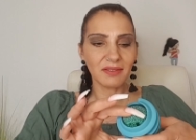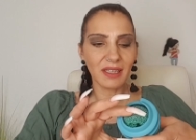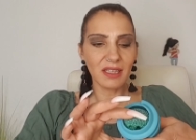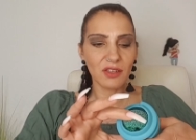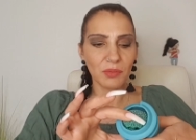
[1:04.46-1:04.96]

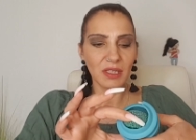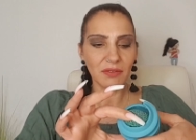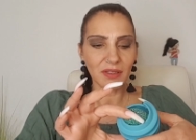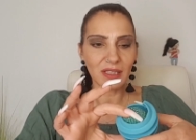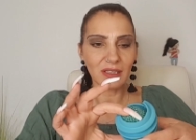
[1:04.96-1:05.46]
werde ich mir
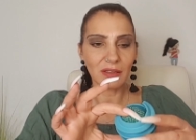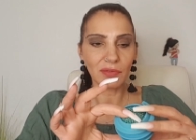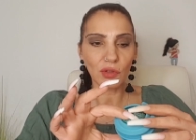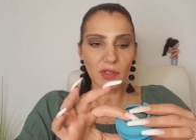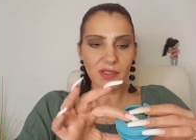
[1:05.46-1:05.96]
definitiv
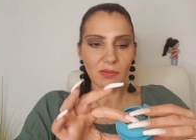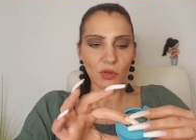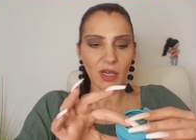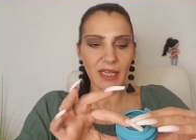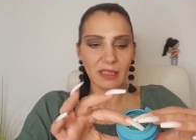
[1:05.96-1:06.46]
trotzdem
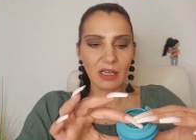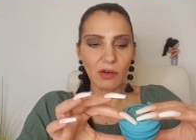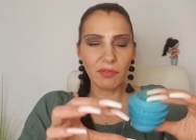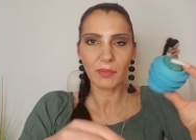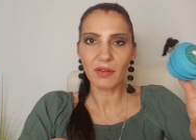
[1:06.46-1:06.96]
noch einen
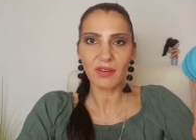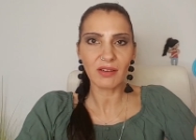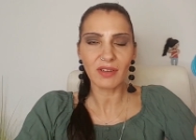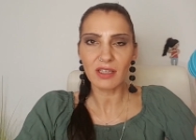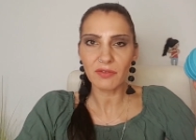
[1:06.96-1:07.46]
kaufen. Ist
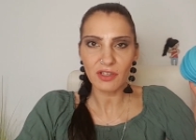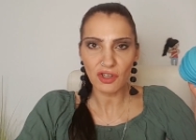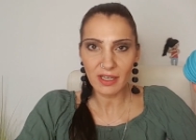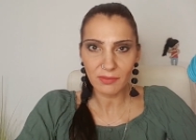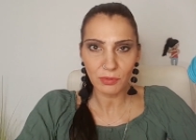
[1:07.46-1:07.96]
einfach ein
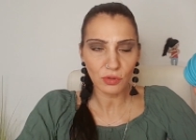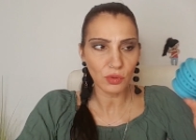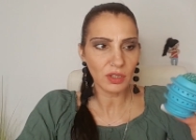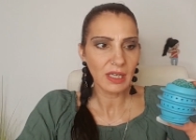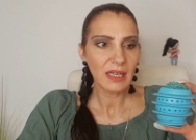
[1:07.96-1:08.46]

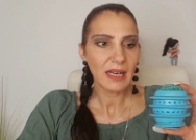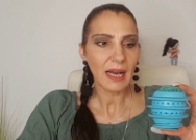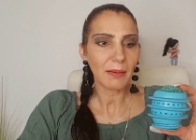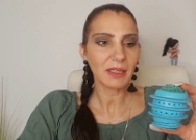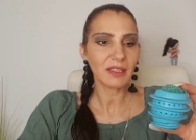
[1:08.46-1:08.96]
Verschleißprodukt.
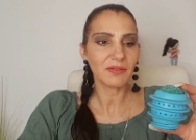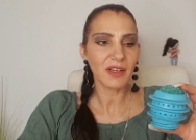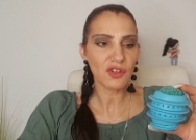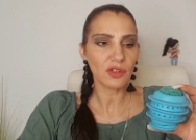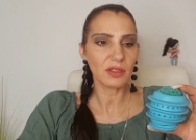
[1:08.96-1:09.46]
Aber die
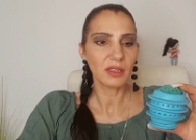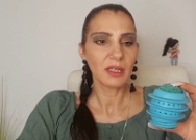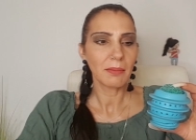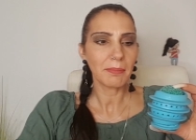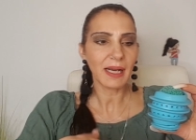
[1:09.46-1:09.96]
Wäsche,
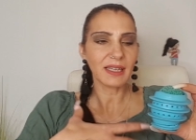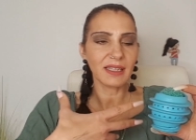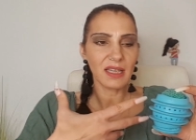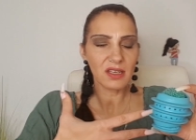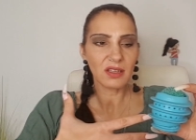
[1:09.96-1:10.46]
merke
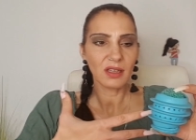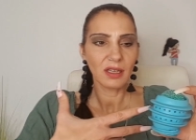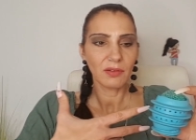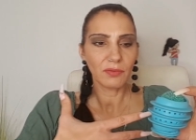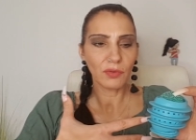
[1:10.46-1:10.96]
ich,
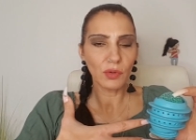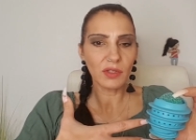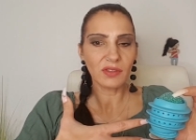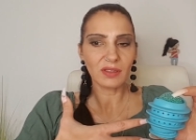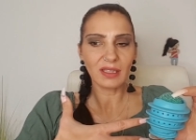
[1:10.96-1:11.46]

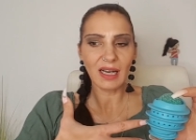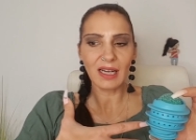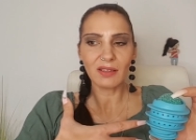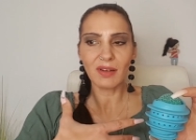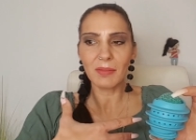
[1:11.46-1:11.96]
wird,
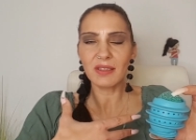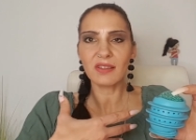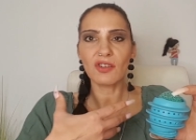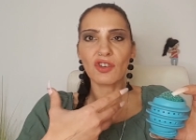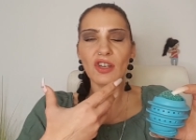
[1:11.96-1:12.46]
gerade wenn man es
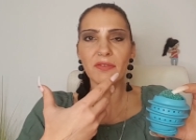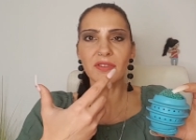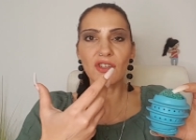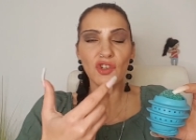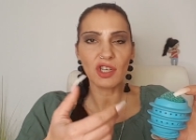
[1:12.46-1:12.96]
nicht
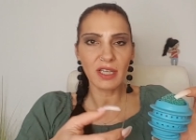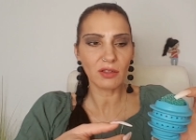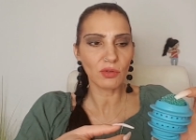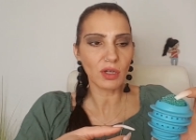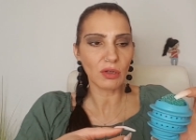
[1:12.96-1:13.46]
schafft, die schnell
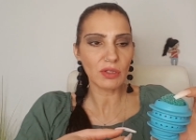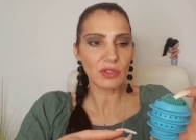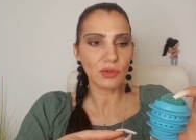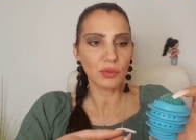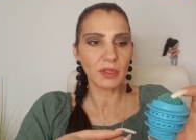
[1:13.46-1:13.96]
genug
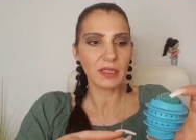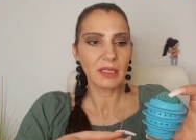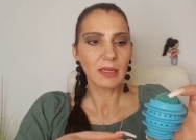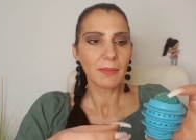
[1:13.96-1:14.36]
rauszuholen,